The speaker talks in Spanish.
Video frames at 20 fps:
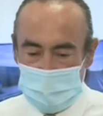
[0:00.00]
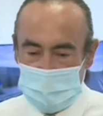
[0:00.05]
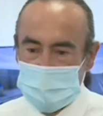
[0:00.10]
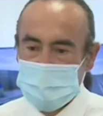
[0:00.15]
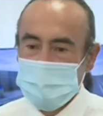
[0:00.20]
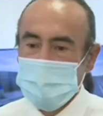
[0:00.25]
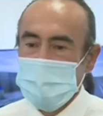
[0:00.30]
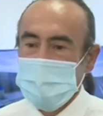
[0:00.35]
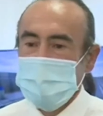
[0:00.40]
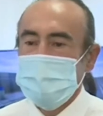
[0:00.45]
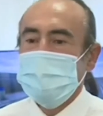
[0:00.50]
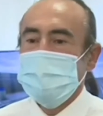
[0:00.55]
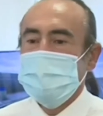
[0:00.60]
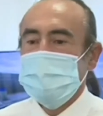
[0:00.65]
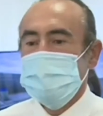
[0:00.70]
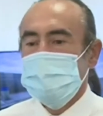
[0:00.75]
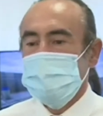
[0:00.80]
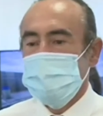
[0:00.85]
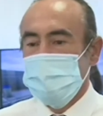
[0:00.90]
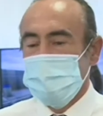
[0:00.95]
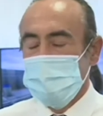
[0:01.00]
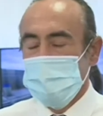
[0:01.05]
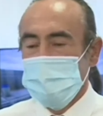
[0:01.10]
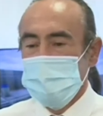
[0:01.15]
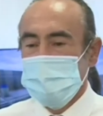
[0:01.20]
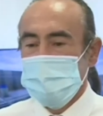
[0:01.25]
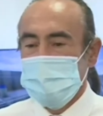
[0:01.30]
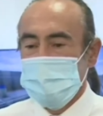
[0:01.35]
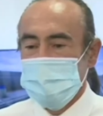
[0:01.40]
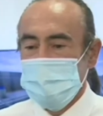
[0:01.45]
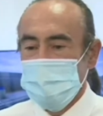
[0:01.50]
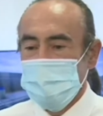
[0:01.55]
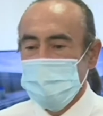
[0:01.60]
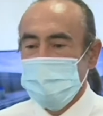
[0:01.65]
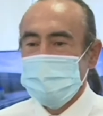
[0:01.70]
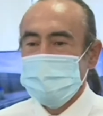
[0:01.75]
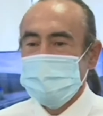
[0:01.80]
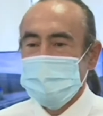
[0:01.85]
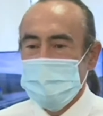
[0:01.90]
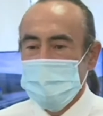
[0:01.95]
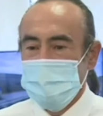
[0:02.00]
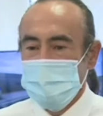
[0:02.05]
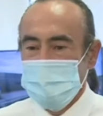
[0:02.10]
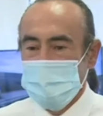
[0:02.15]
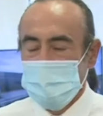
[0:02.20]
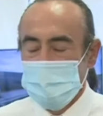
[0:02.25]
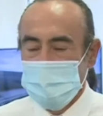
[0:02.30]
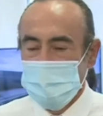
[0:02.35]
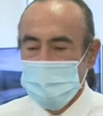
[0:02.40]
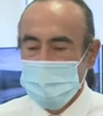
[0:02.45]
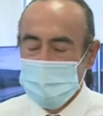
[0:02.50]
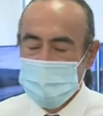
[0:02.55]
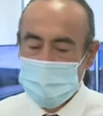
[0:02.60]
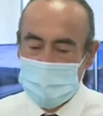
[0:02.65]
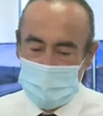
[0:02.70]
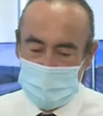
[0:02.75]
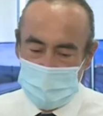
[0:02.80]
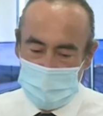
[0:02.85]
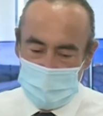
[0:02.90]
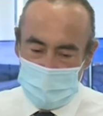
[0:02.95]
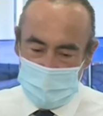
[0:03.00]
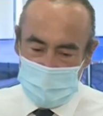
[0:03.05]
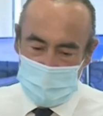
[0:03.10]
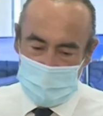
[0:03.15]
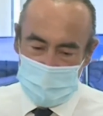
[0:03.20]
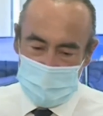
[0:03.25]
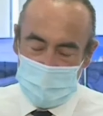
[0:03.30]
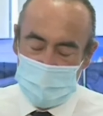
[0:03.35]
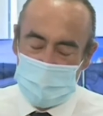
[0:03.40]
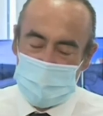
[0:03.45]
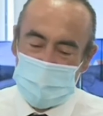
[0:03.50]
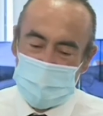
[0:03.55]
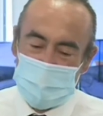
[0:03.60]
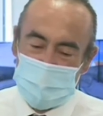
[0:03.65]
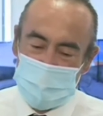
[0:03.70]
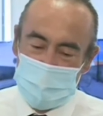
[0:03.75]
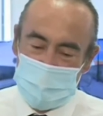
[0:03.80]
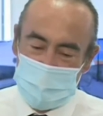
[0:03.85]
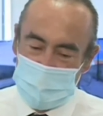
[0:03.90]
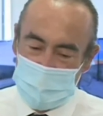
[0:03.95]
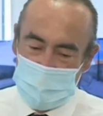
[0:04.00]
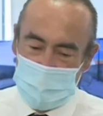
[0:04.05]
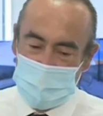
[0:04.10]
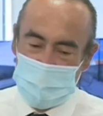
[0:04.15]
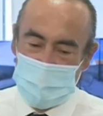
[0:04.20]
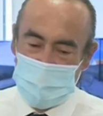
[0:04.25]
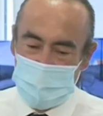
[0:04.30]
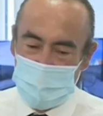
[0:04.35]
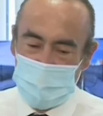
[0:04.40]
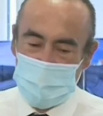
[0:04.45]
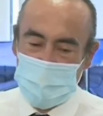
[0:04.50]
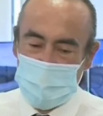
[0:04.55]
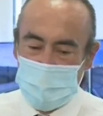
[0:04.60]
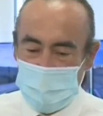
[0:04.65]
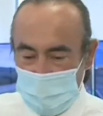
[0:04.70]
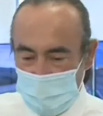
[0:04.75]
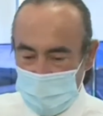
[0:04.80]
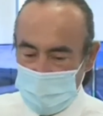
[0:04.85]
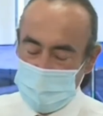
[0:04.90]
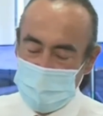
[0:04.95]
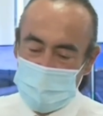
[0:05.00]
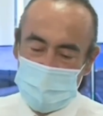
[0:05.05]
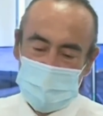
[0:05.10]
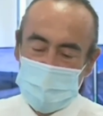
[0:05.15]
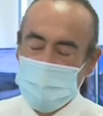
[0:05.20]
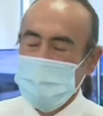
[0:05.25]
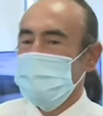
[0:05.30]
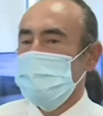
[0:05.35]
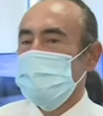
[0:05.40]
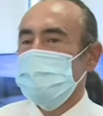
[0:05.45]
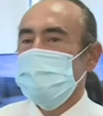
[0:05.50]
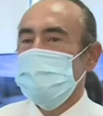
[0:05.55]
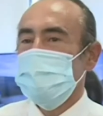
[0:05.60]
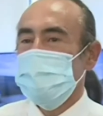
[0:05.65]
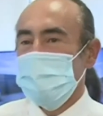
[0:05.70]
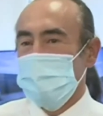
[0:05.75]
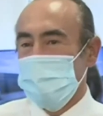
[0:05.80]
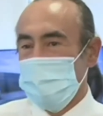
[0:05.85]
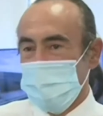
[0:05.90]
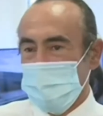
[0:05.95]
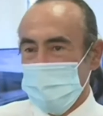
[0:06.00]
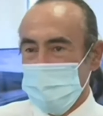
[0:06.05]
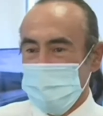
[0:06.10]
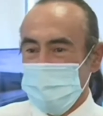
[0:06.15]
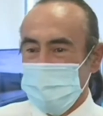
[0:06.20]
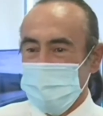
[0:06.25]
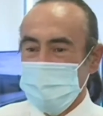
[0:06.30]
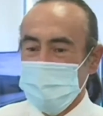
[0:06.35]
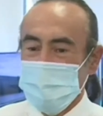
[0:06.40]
de qué es lo que, es, lo que se debe hacer dentro de que producir, seguiremos produciendo.